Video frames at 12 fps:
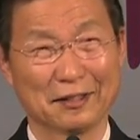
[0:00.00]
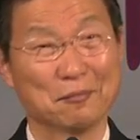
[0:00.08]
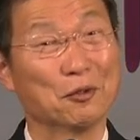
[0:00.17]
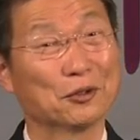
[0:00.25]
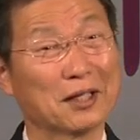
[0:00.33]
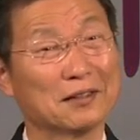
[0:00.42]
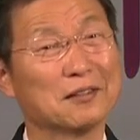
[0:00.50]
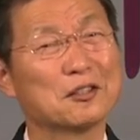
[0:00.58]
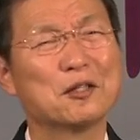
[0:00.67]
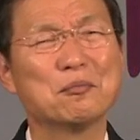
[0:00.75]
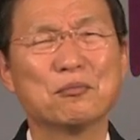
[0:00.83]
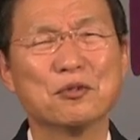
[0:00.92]
그보다 더
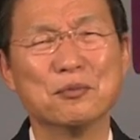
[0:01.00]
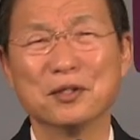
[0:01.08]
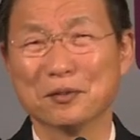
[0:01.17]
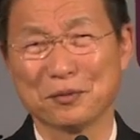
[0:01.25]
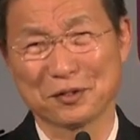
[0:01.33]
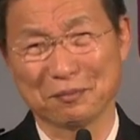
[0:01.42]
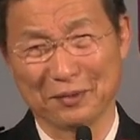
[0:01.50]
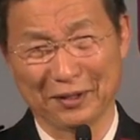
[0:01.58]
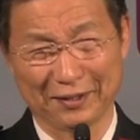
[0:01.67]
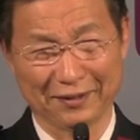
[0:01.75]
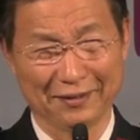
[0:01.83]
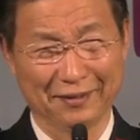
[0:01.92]
기쁨이
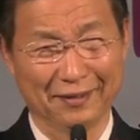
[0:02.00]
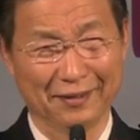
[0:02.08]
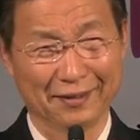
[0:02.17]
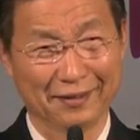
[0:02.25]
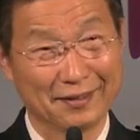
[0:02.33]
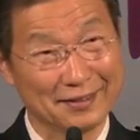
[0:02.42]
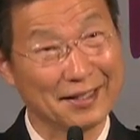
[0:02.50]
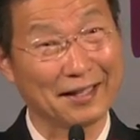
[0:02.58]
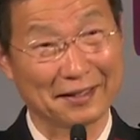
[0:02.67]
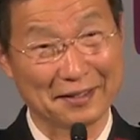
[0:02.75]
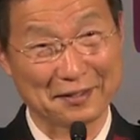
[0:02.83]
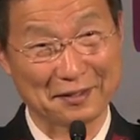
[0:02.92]
없습니다. 그렇지
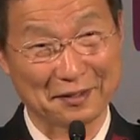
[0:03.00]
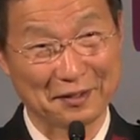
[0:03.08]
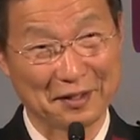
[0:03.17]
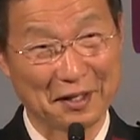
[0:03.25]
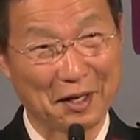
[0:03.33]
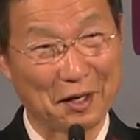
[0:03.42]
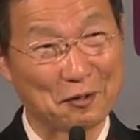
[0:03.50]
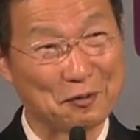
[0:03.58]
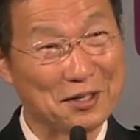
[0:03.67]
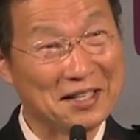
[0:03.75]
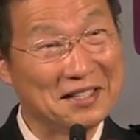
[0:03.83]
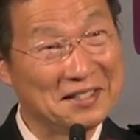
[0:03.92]
않겠어요?
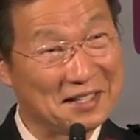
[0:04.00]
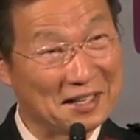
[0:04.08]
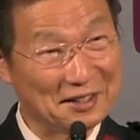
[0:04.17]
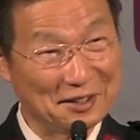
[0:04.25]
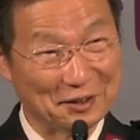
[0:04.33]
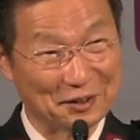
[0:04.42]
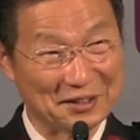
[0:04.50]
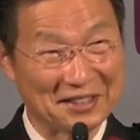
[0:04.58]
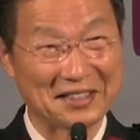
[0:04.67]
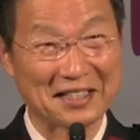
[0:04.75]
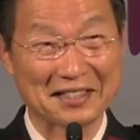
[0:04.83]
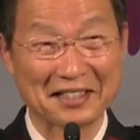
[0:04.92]
우리 인생이요.
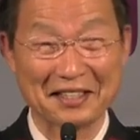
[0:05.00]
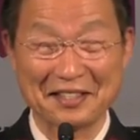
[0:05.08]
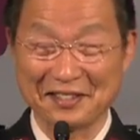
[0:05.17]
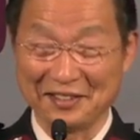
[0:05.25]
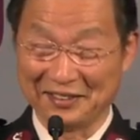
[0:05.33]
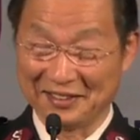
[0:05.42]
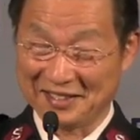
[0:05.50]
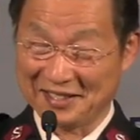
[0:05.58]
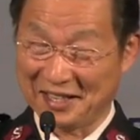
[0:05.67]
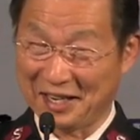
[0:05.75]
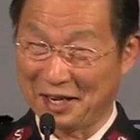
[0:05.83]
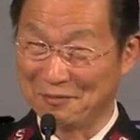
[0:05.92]
이 세상에서 이렇게
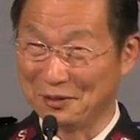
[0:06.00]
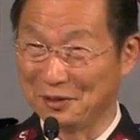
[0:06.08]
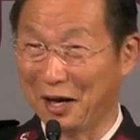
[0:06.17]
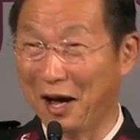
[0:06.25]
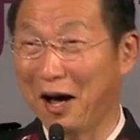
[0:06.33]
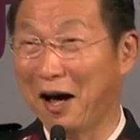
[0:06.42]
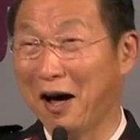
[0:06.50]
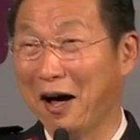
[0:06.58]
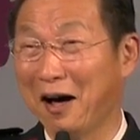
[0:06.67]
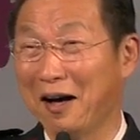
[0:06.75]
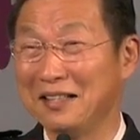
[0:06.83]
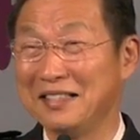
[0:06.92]
살아가면 다
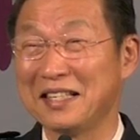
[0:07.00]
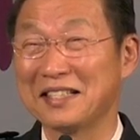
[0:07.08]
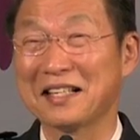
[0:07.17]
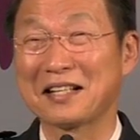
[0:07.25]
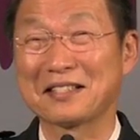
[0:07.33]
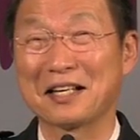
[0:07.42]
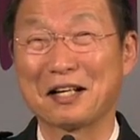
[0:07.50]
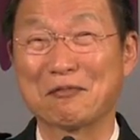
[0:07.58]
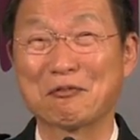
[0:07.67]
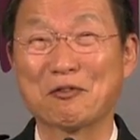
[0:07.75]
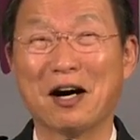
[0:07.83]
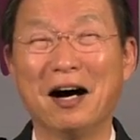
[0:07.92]
이 세상
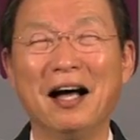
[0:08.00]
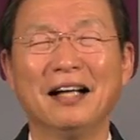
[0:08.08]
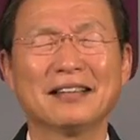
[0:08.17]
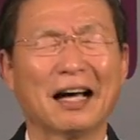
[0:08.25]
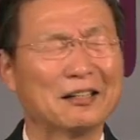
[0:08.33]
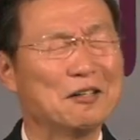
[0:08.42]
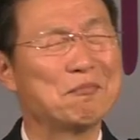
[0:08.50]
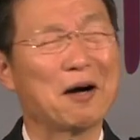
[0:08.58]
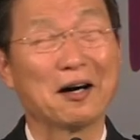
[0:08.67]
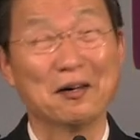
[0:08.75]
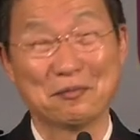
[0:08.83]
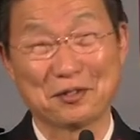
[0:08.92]
사람과 다를
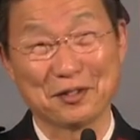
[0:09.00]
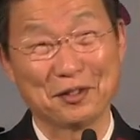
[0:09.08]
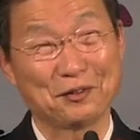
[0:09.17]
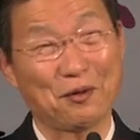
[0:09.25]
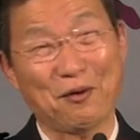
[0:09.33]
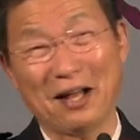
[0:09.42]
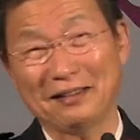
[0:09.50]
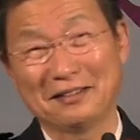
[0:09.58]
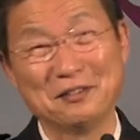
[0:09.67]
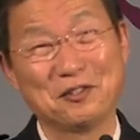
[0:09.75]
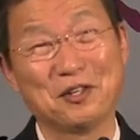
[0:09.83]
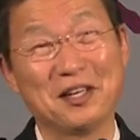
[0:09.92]
바가 없어요.
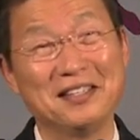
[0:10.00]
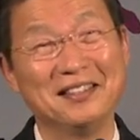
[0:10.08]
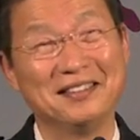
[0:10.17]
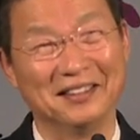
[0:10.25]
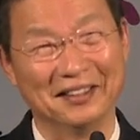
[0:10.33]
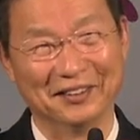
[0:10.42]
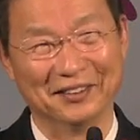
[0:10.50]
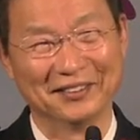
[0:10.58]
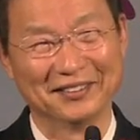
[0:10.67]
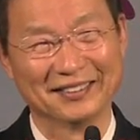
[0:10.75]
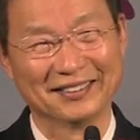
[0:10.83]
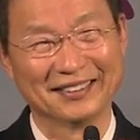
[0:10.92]
똑같은 죄인이에요.